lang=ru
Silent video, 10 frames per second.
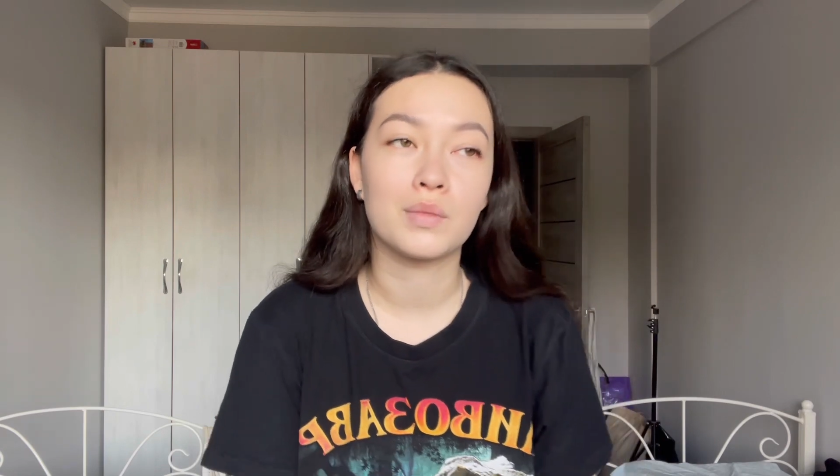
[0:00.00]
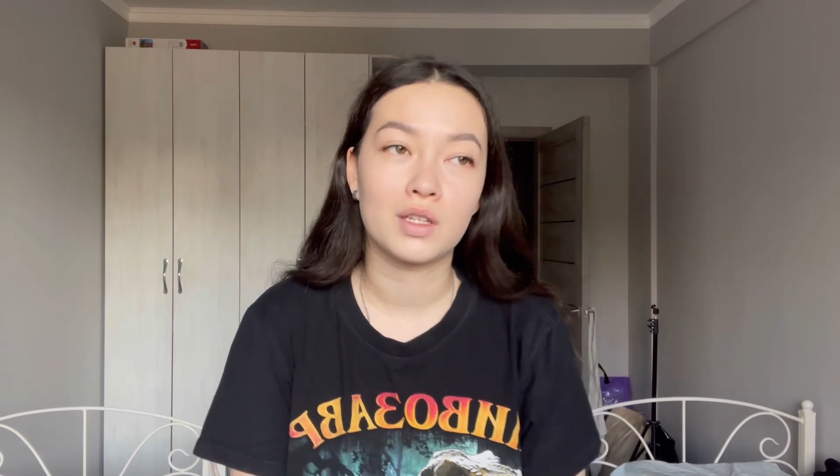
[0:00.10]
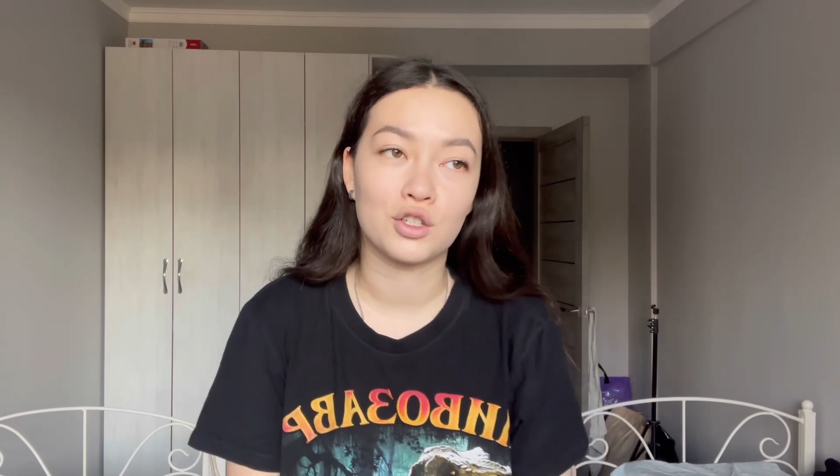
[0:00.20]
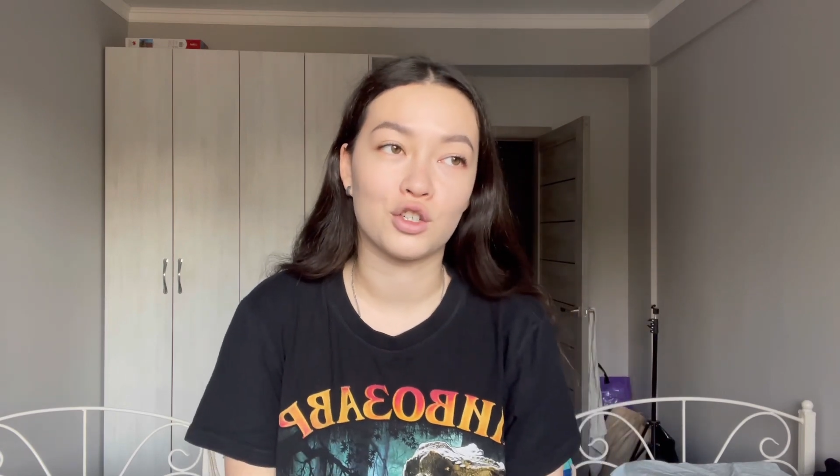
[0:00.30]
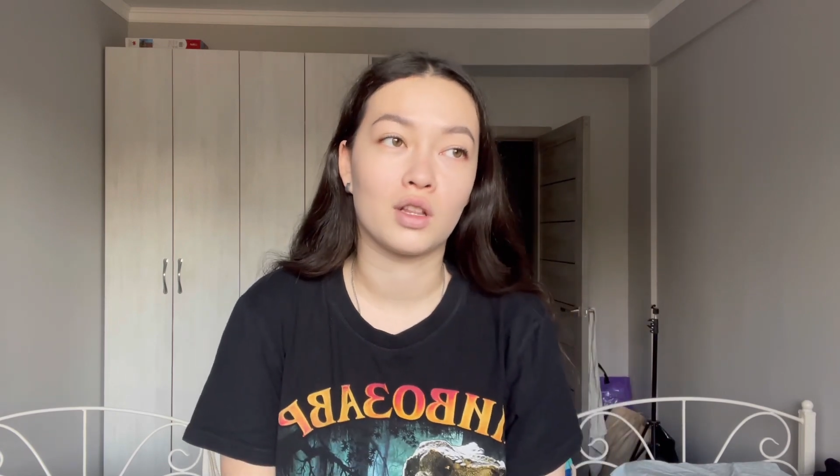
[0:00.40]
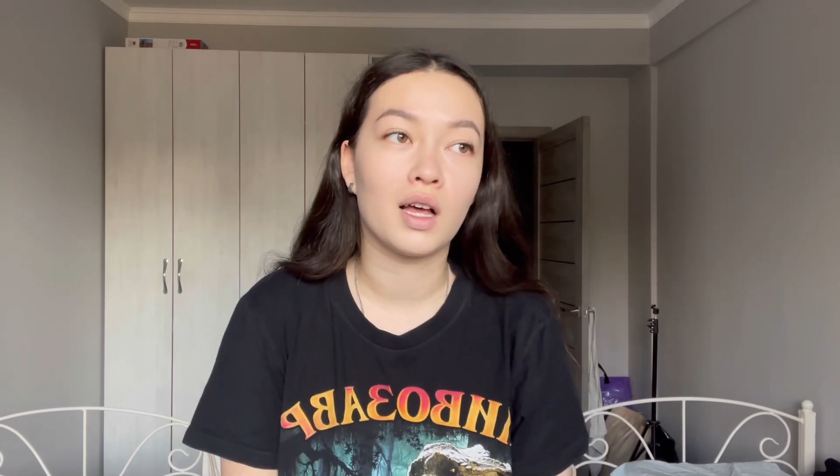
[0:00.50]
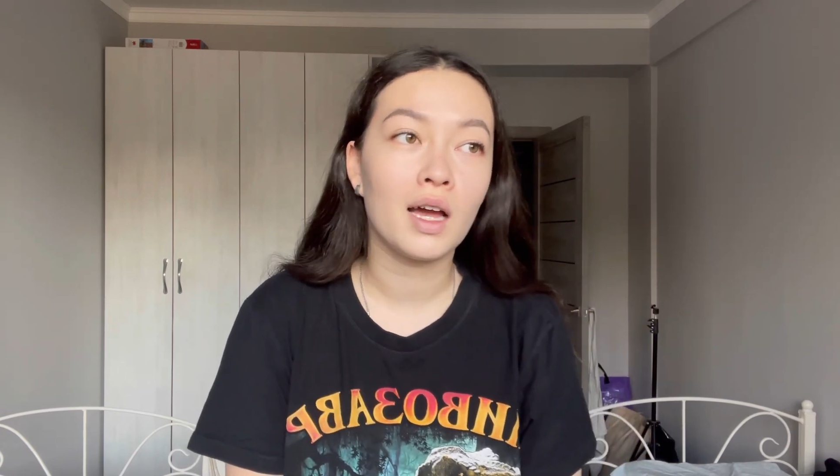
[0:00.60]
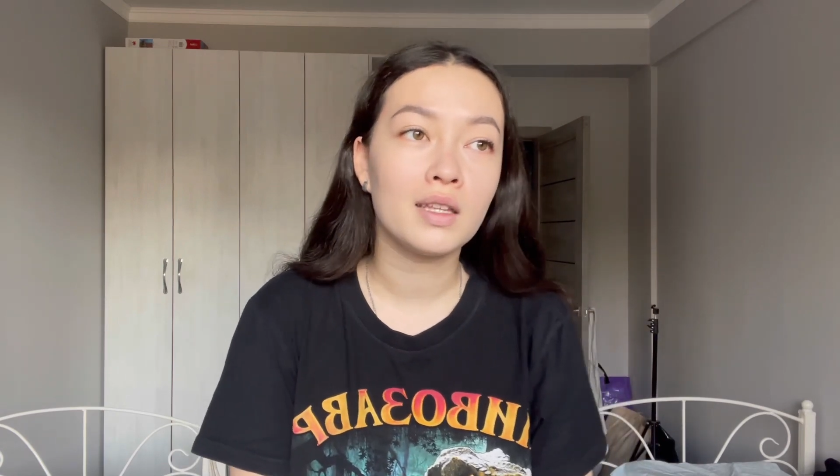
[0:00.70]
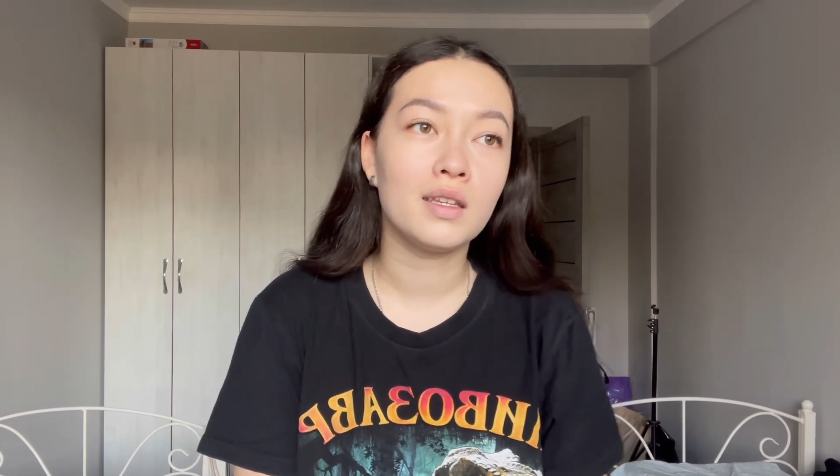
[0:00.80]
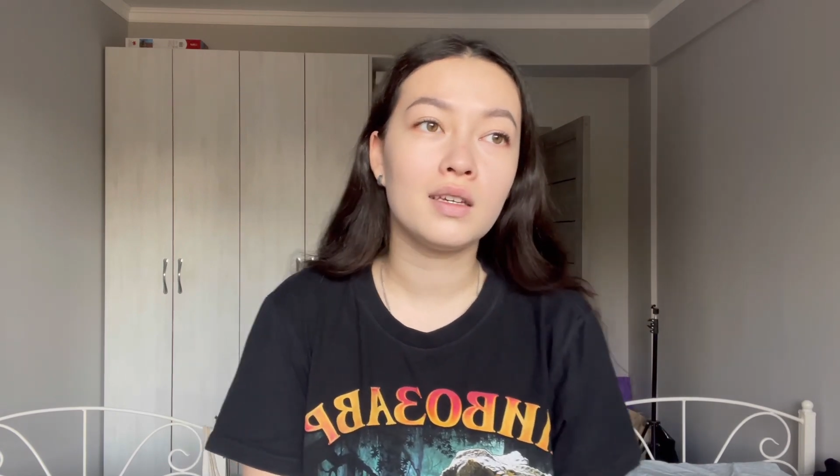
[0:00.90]

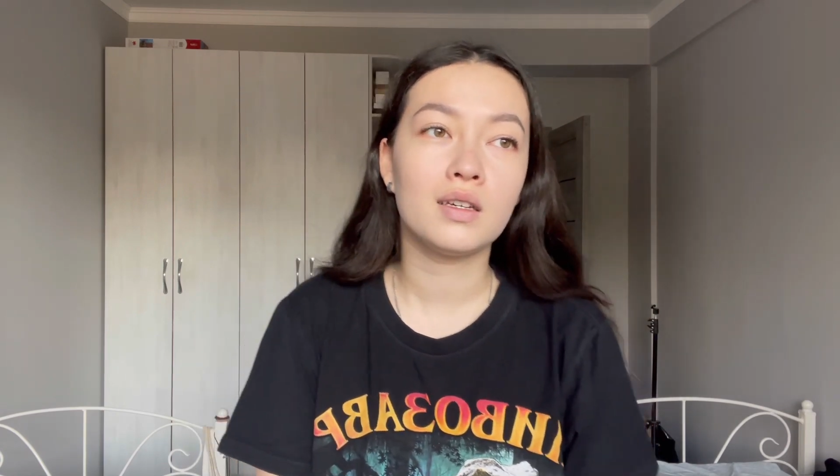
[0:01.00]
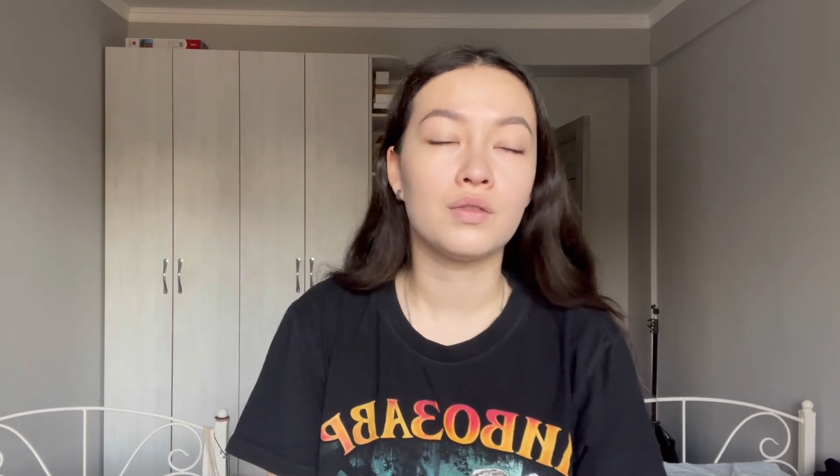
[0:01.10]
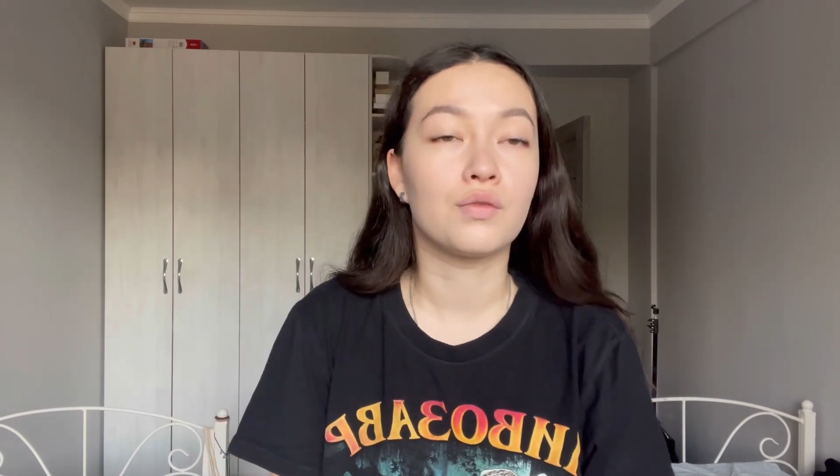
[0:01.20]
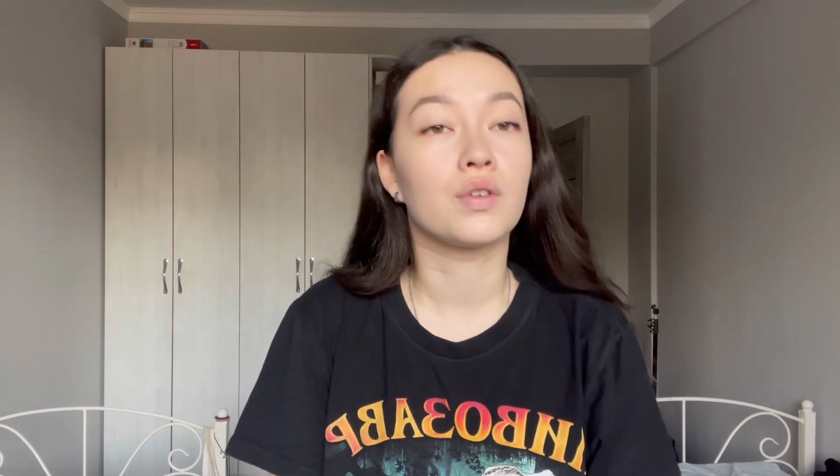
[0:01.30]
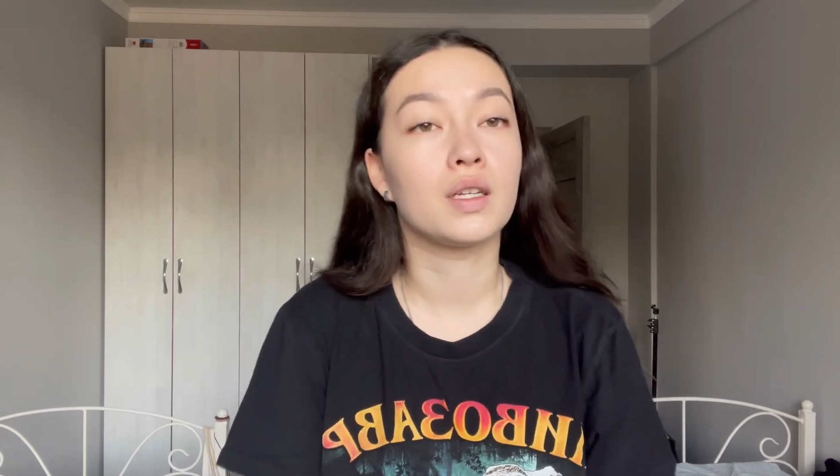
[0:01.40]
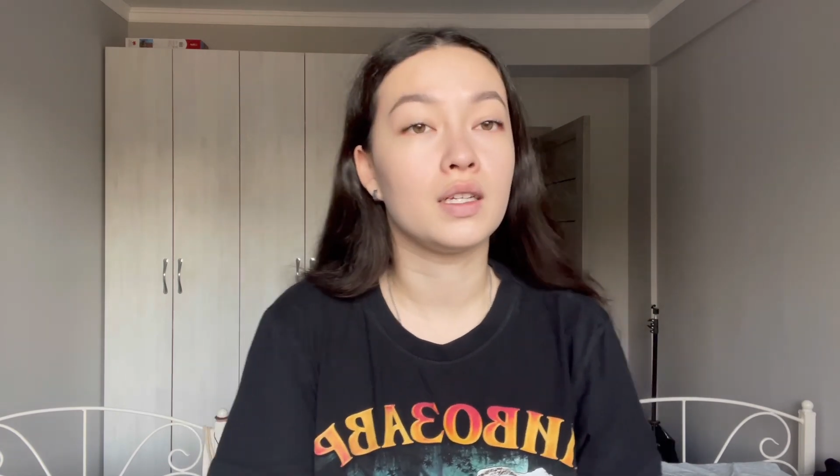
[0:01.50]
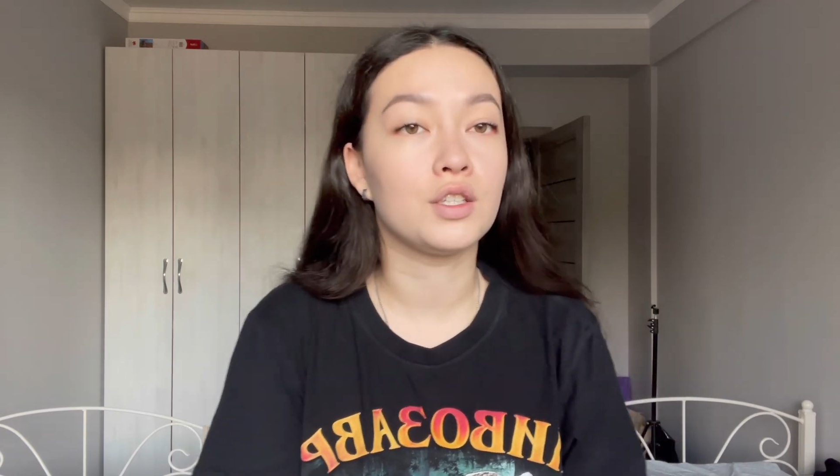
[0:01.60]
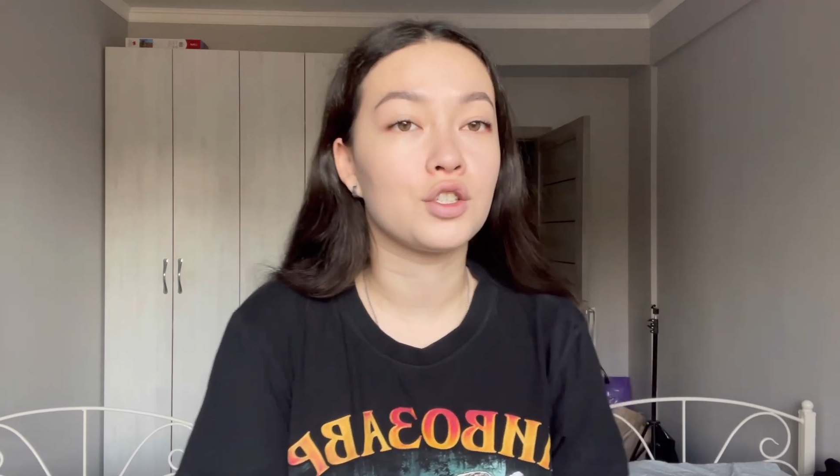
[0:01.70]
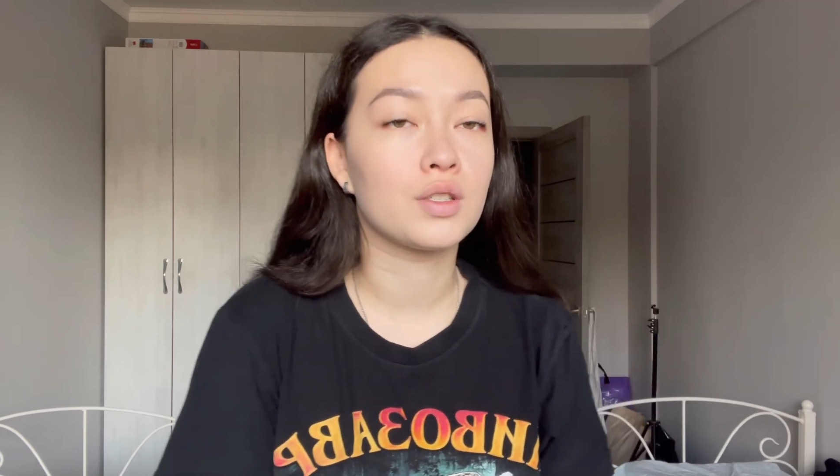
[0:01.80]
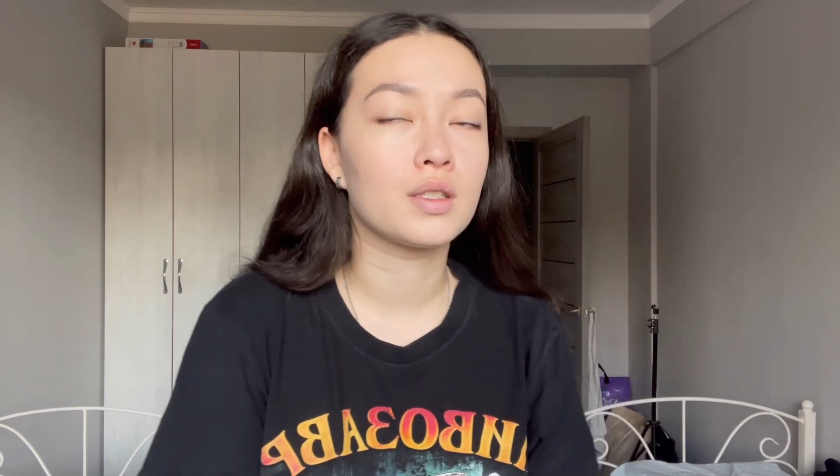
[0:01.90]
Желание
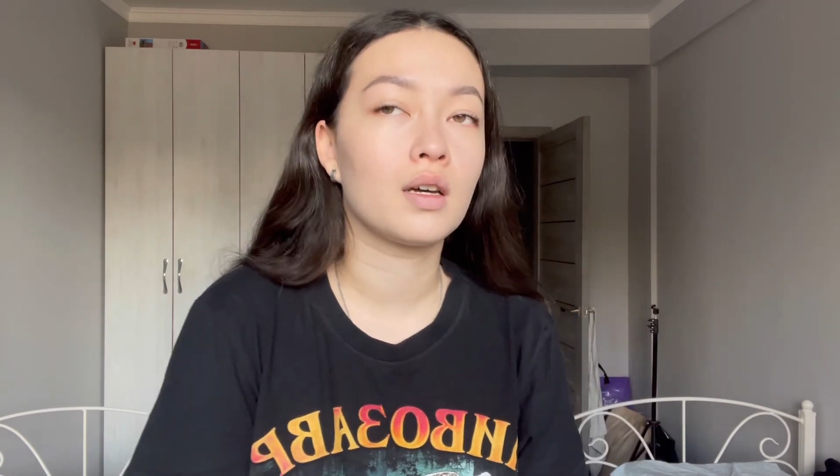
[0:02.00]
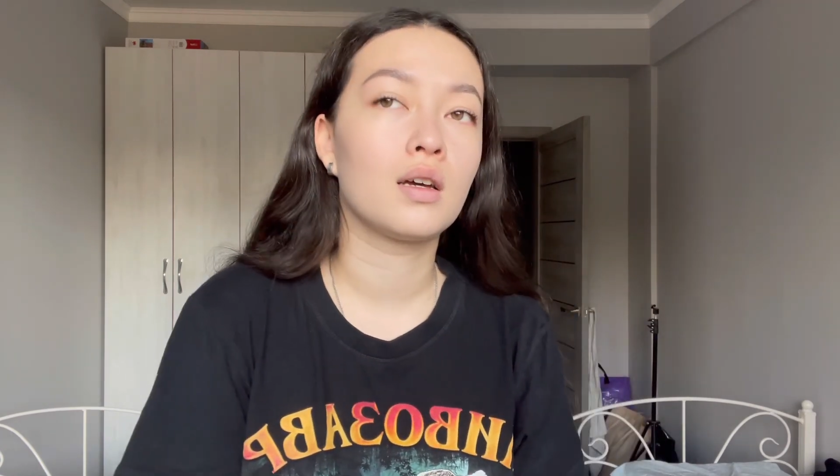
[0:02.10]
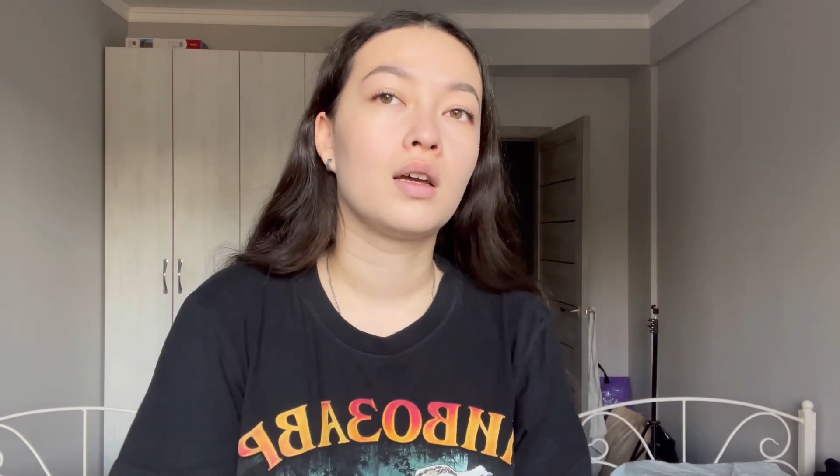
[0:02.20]
вылечиться.